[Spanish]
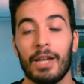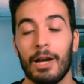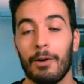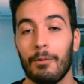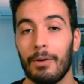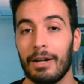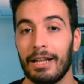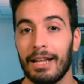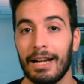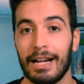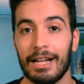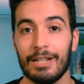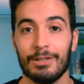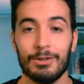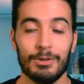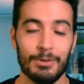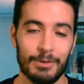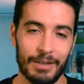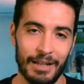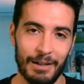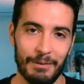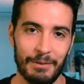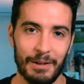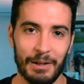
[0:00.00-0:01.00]
En cualquier
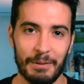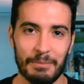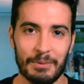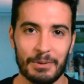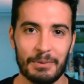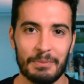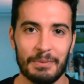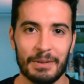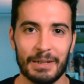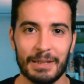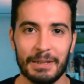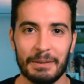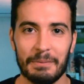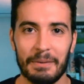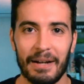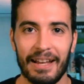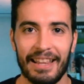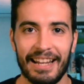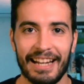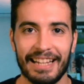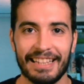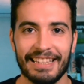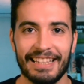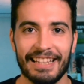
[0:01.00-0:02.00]
caso, ya hablaremos un poquito
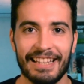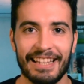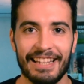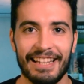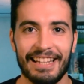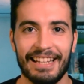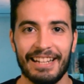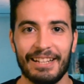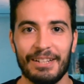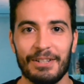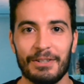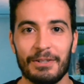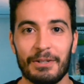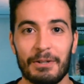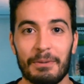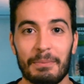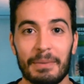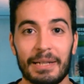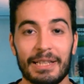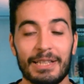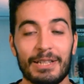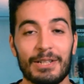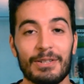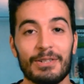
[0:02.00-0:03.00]
más adelante de los
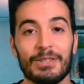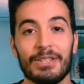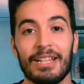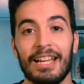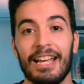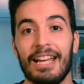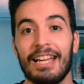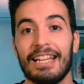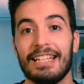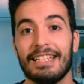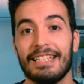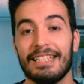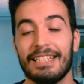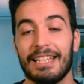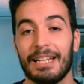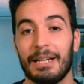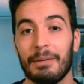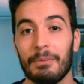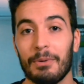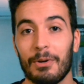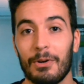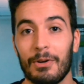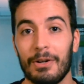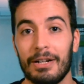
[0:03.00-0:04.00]
neumáticos. Si
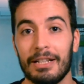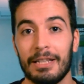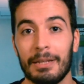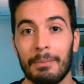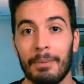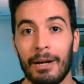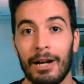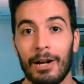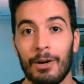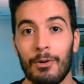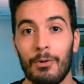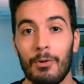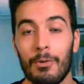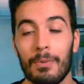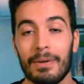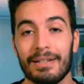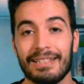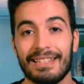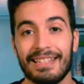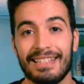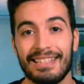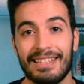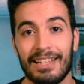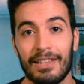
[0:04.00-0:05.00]
seguimos con el tema de las
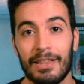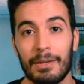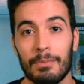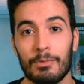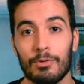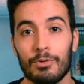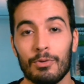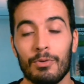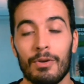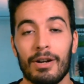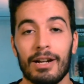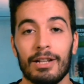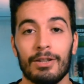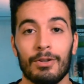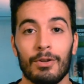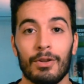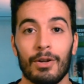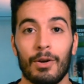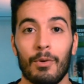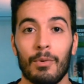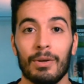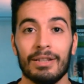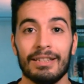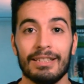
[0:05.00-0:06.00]
curvas, si hacemos un ratio
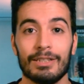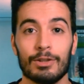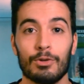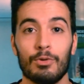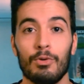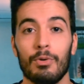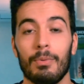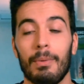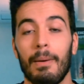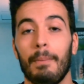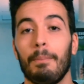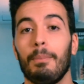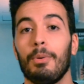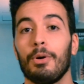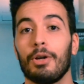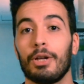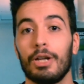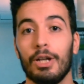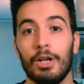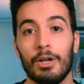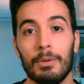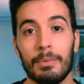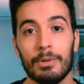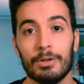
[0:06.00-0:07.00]
de cuántas curvas por
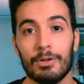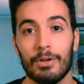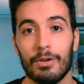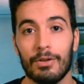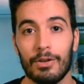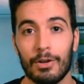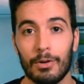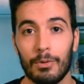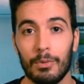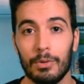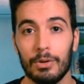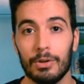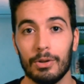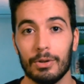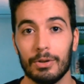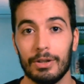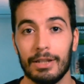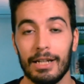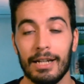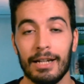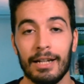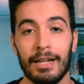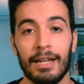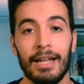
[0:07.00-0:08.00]
kilómetro de
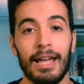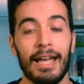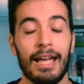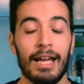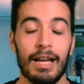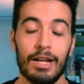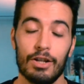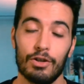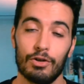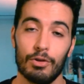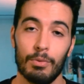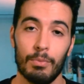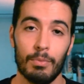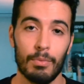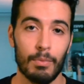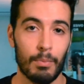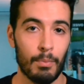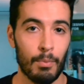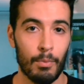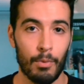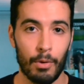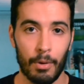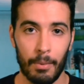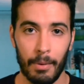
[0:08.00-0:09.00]
circuito tiene, son
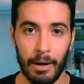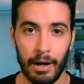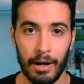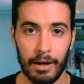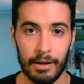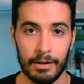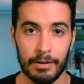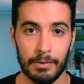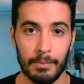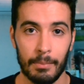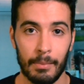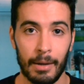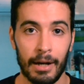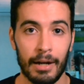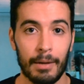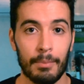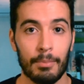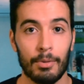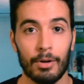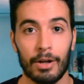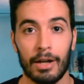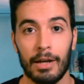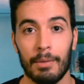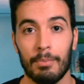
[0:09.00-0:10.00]
muy bajas,
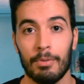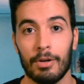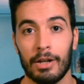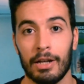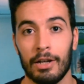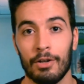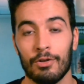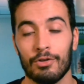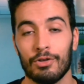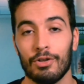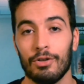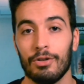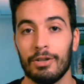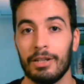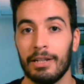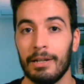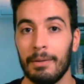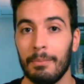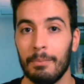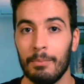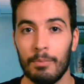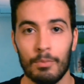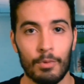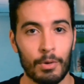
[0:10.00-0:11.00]
¿vale? ¿Por qué? Porque no solo
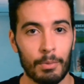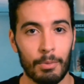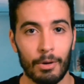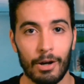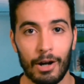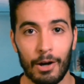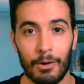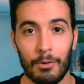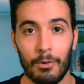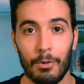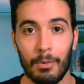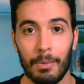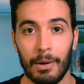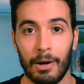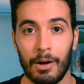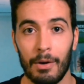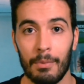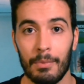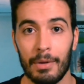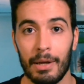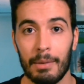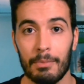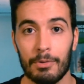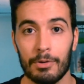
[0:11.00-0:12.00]
tiene muy pocas curvas,
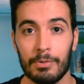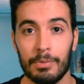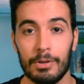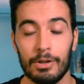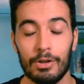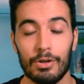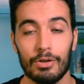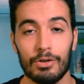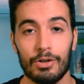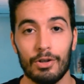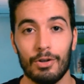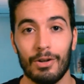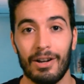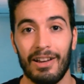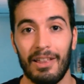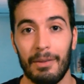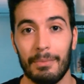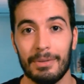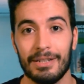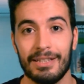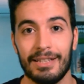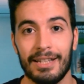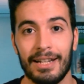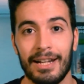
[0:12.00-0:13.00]
como ya hemos visto, sino que
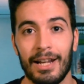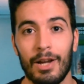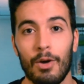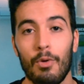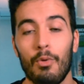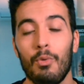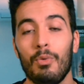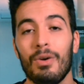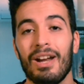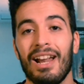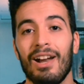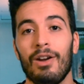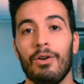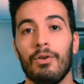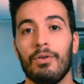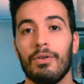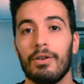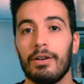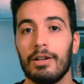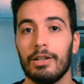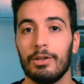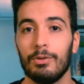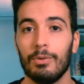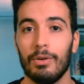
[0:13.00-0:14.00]
además tiene una
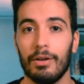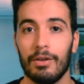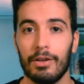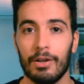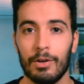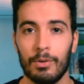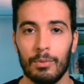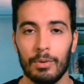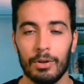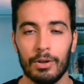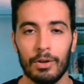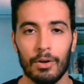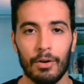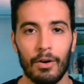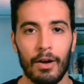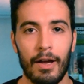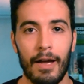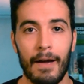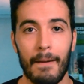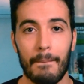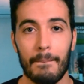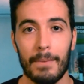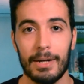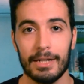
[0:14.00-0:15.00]
longitud del circuito
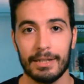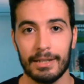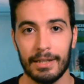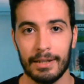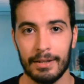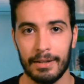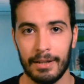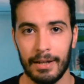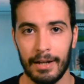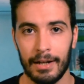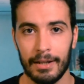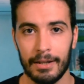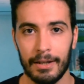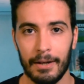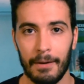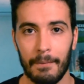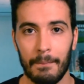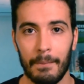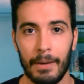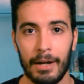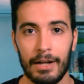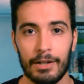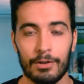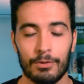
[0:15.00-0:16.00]
bastante alta,
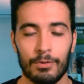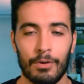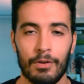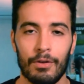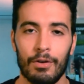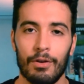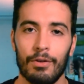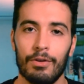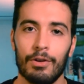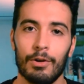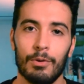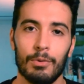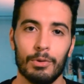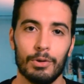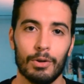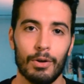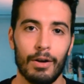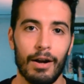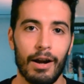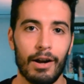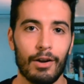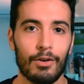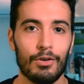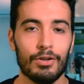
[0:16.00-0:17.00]
¿vale? Es uno de los
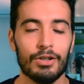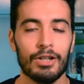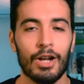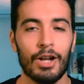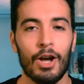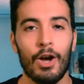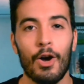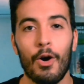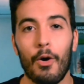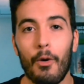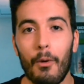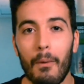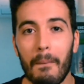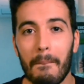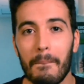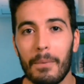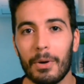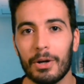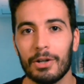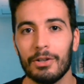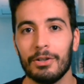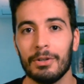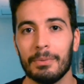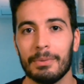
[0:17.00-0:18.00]
circuitos largos, un
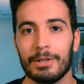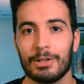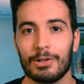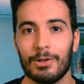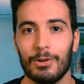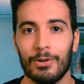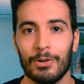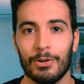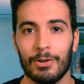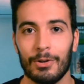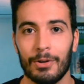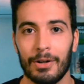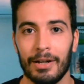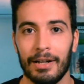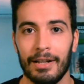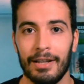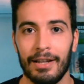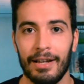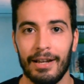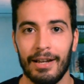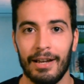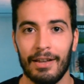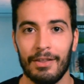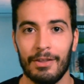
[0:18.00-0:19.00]
poquito más corto que el
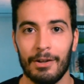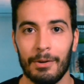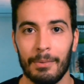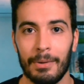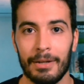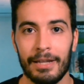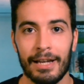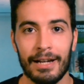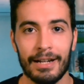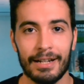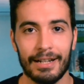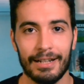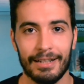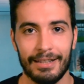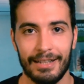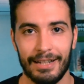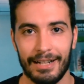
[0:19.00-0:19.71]
de Azerbaiyán, que el